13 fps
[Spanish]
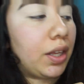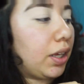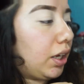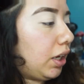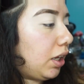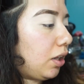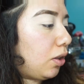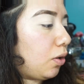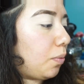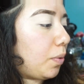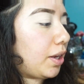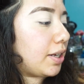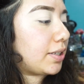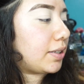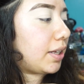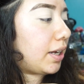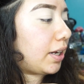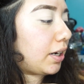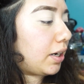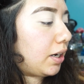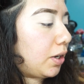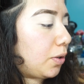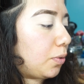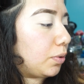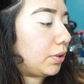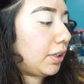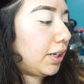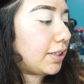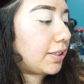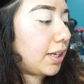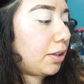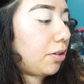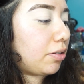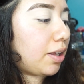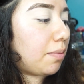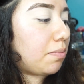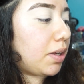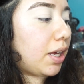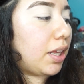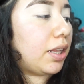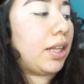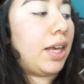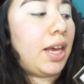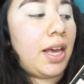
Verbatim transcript: y lo voy a estar utilizando también